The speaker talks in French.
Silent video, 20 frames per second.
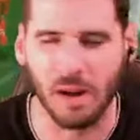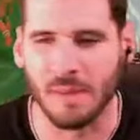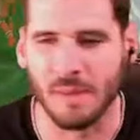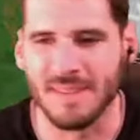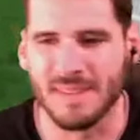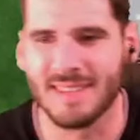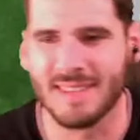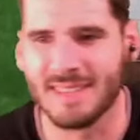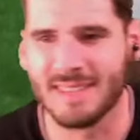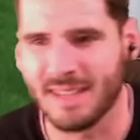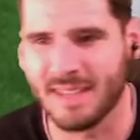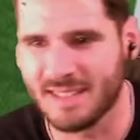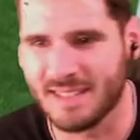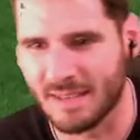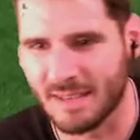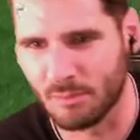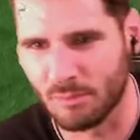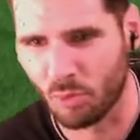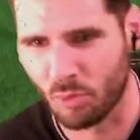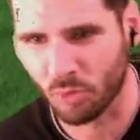
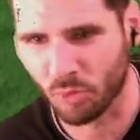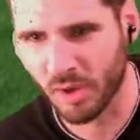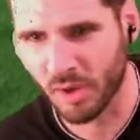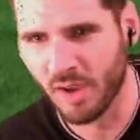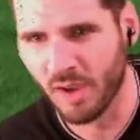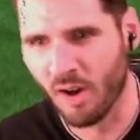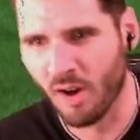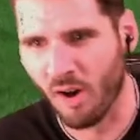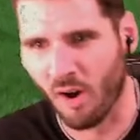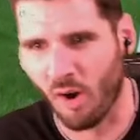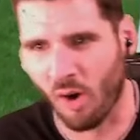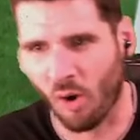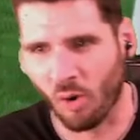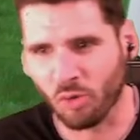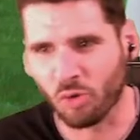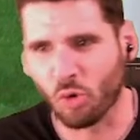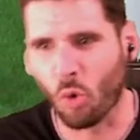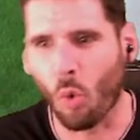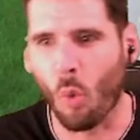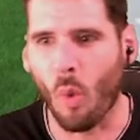cinquième but en
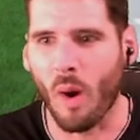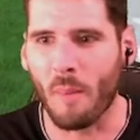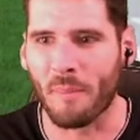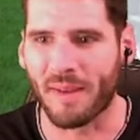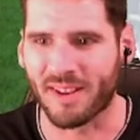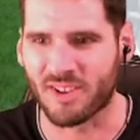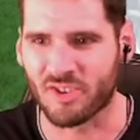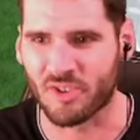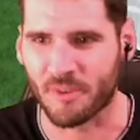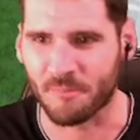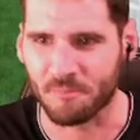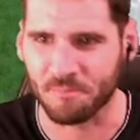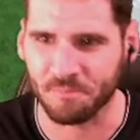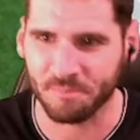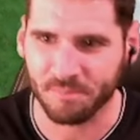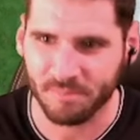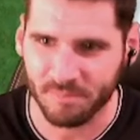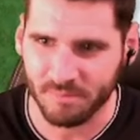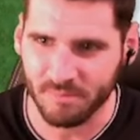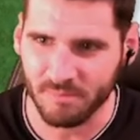trois matchs.
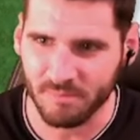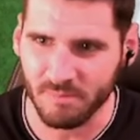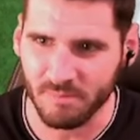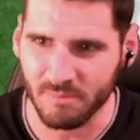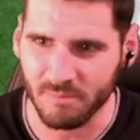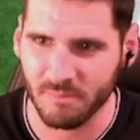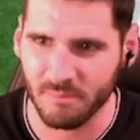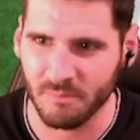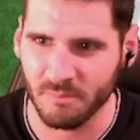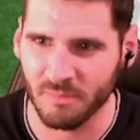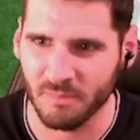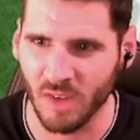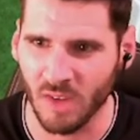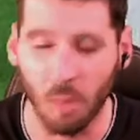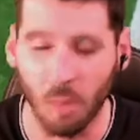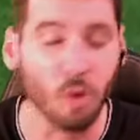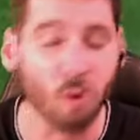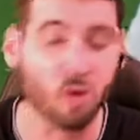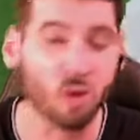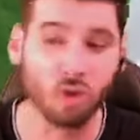Oh
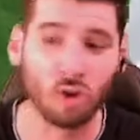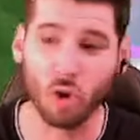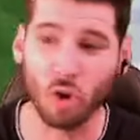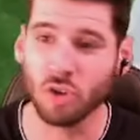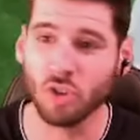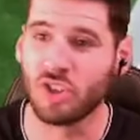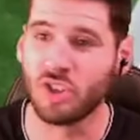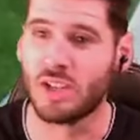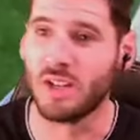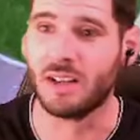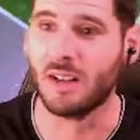bah c'est tranquille.